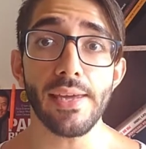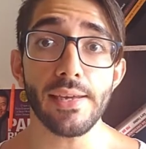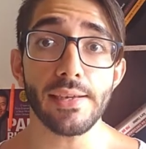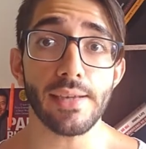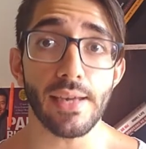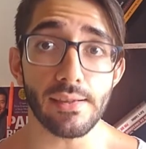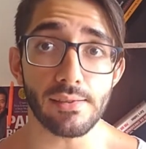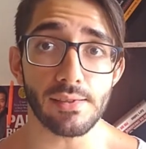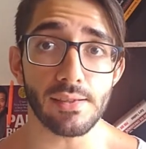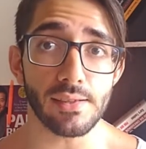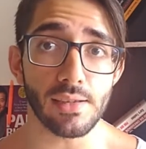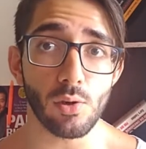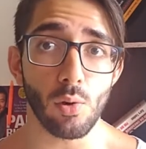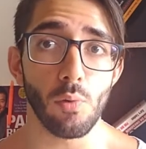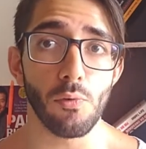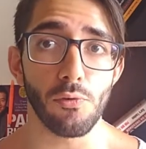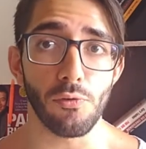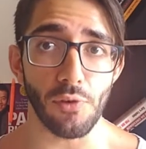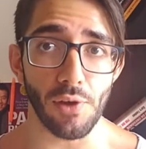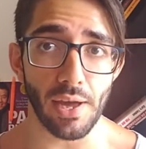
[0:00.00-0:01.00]
enriquecida
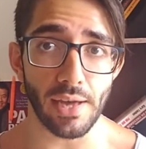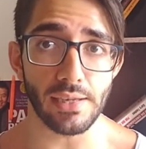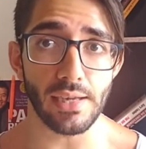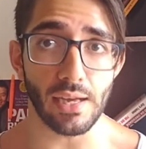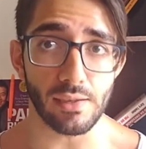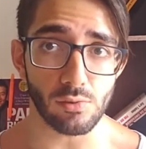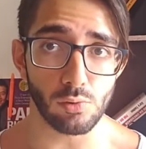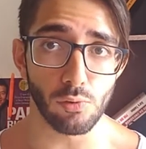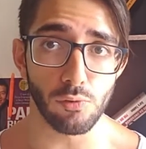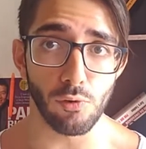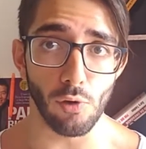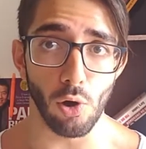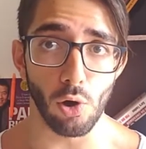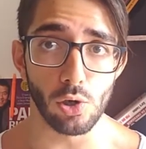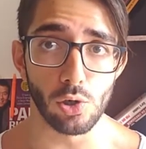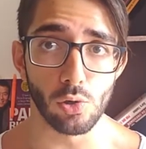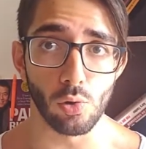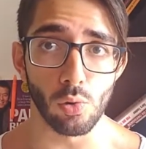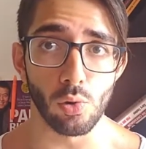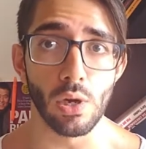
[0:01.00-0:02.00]
com ferro e ácido
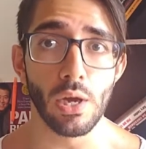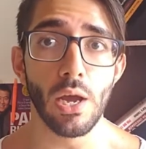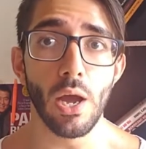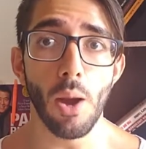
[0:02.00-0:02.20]
fólico?